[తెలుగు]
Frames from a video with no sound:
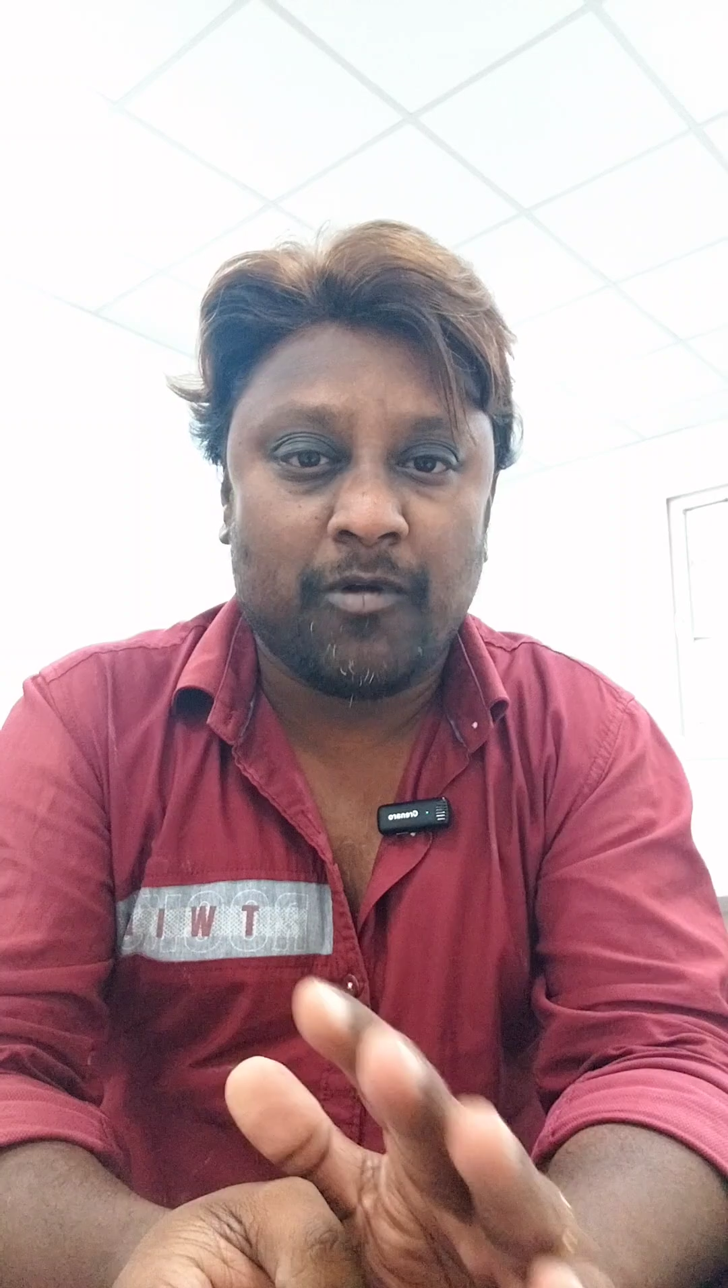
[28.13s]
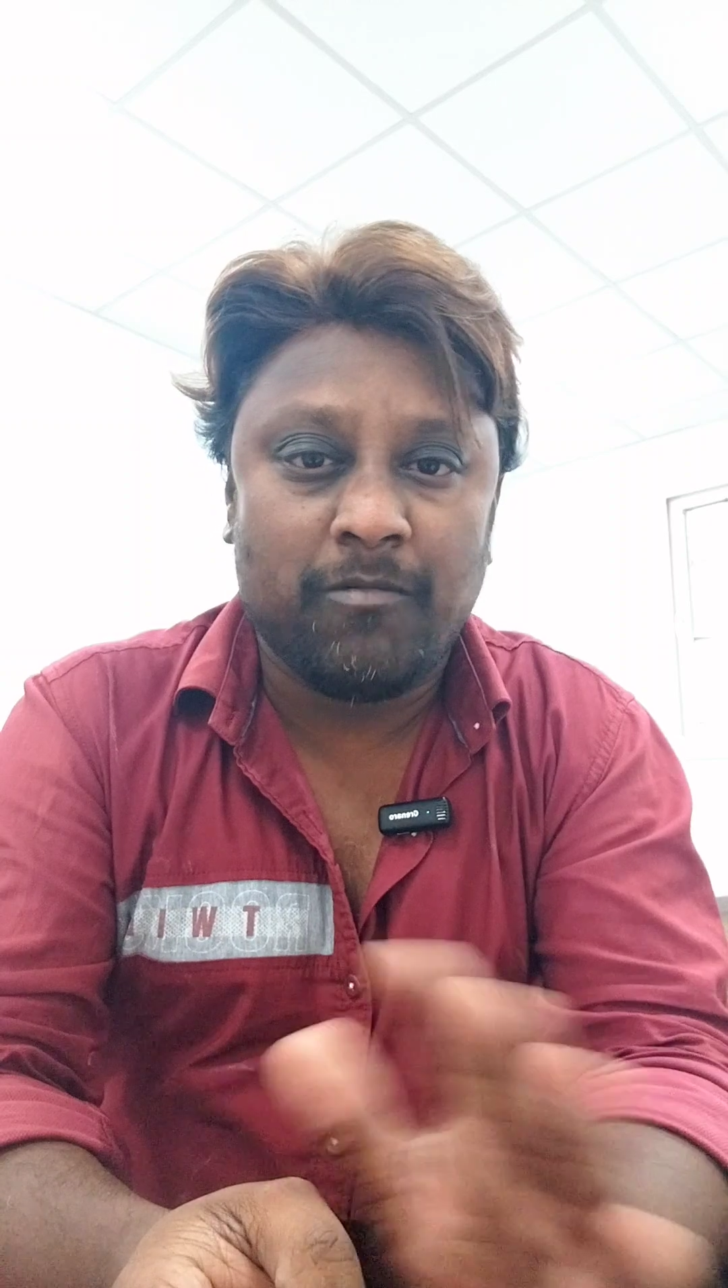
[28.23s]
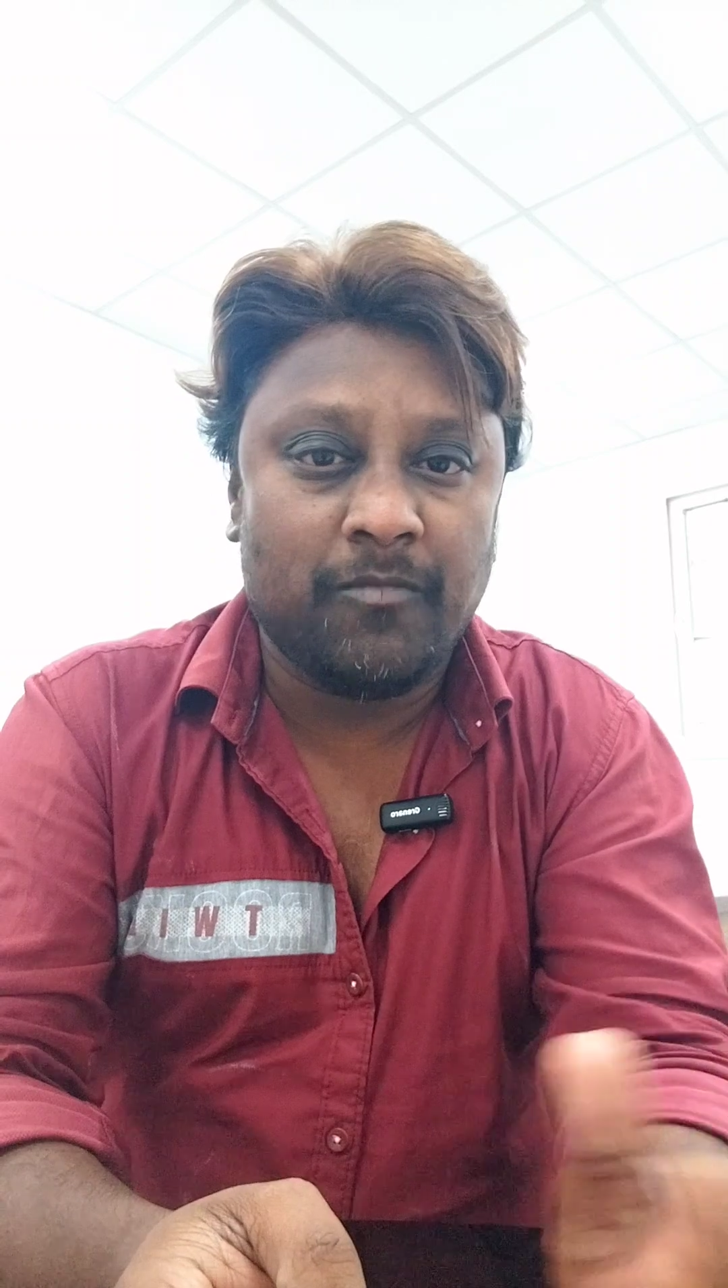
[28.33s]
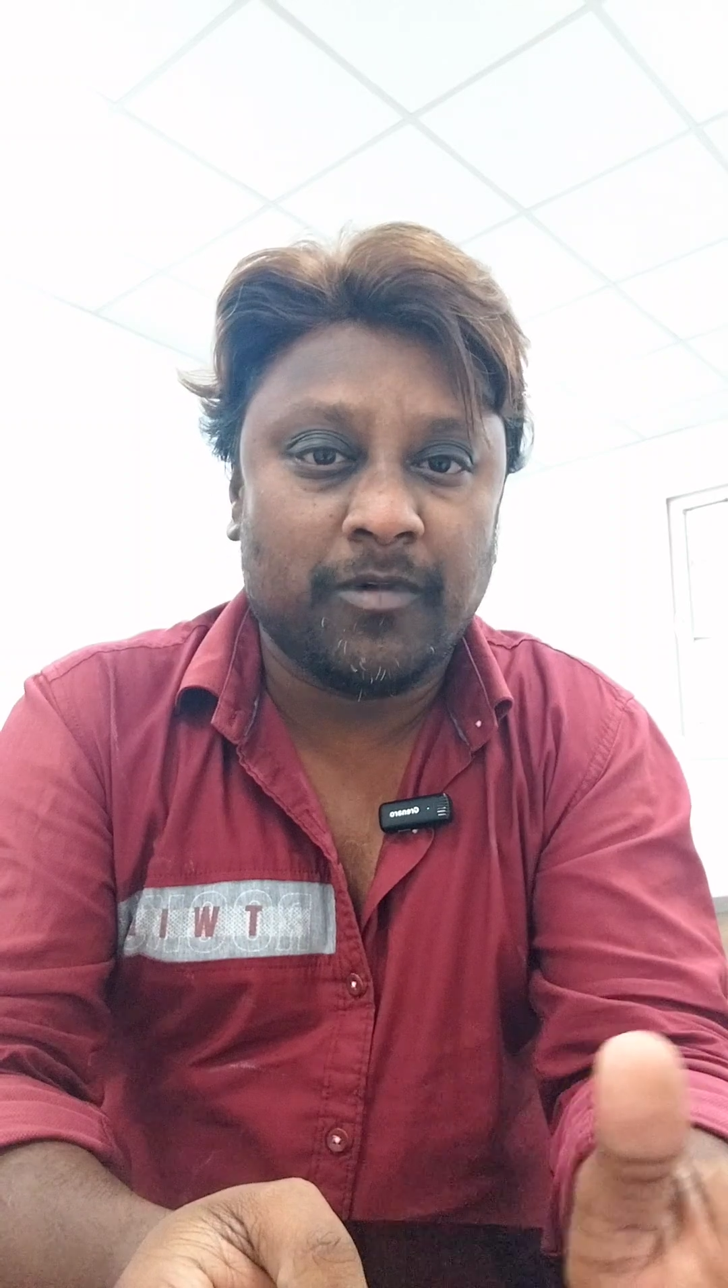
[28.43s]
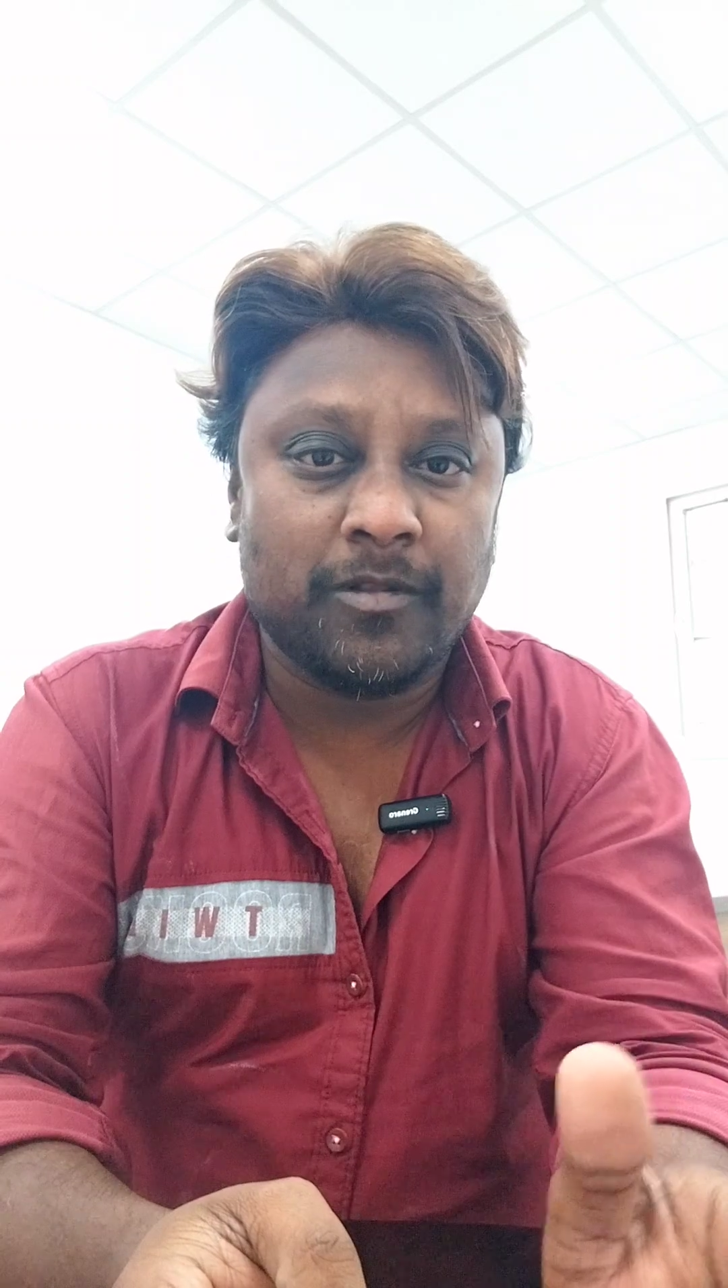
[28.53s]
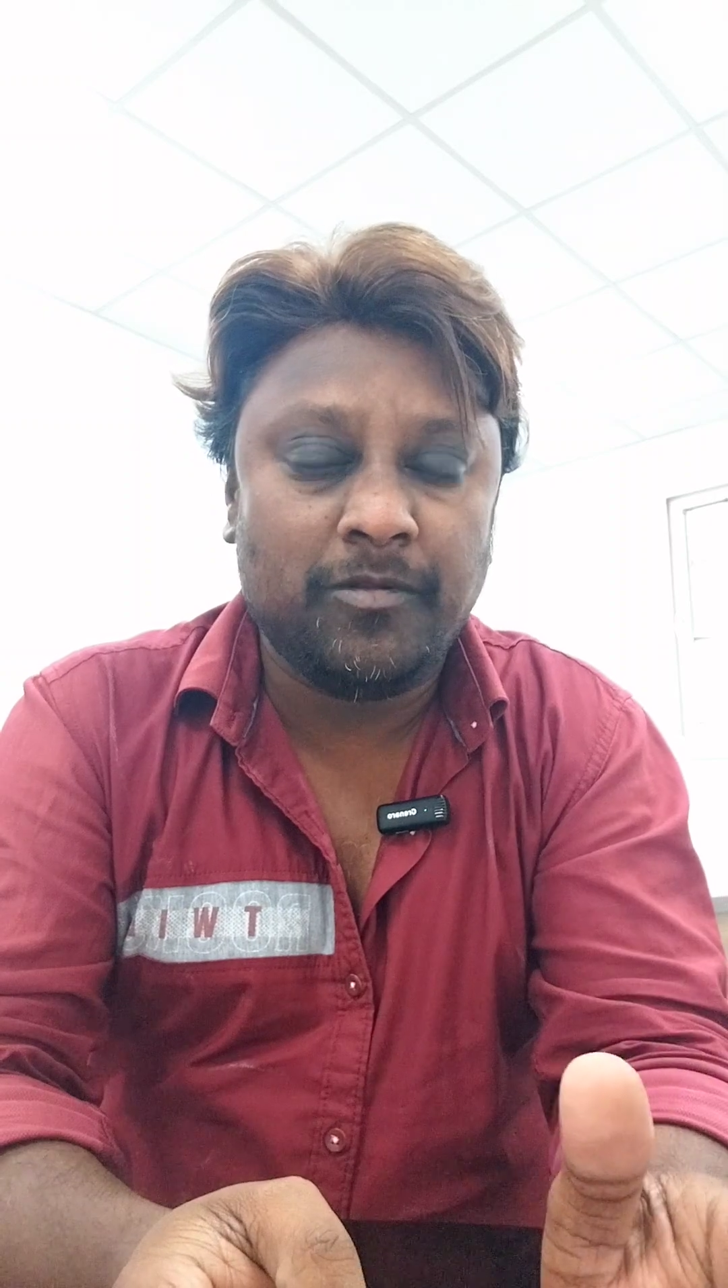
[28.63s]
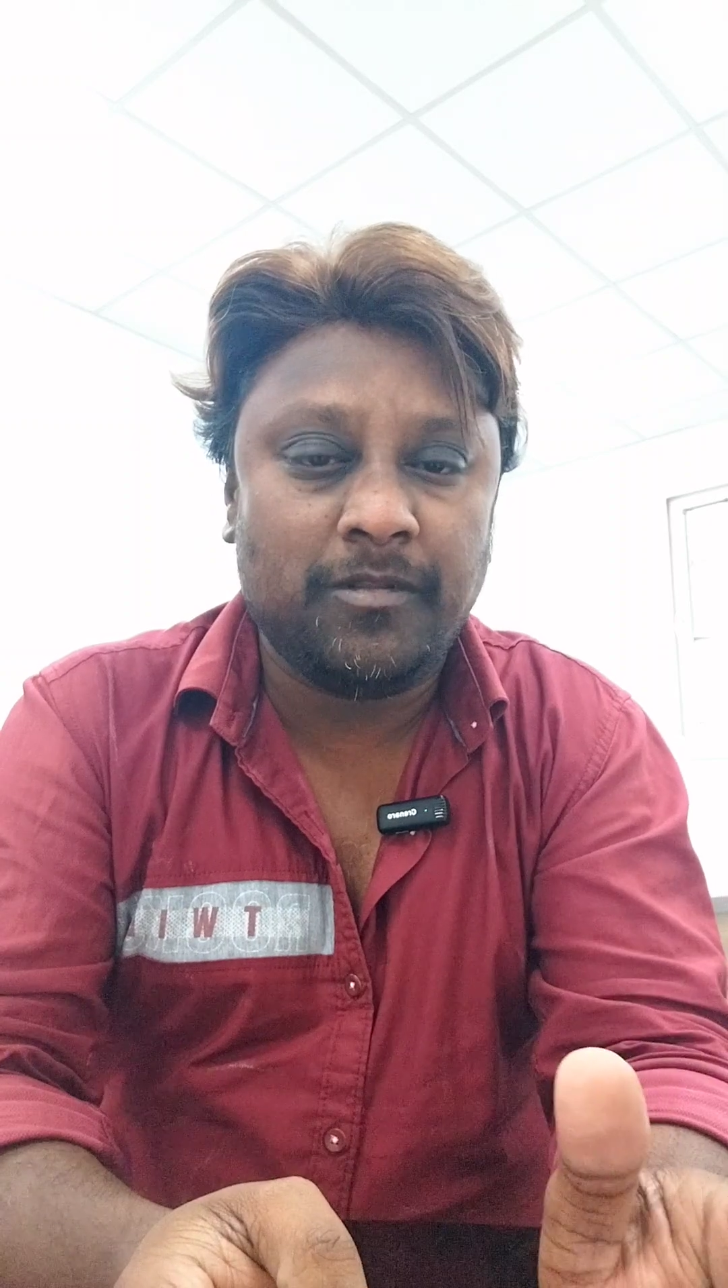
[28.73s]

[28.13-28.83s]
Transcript: ప్రాబ్లం ఉండదు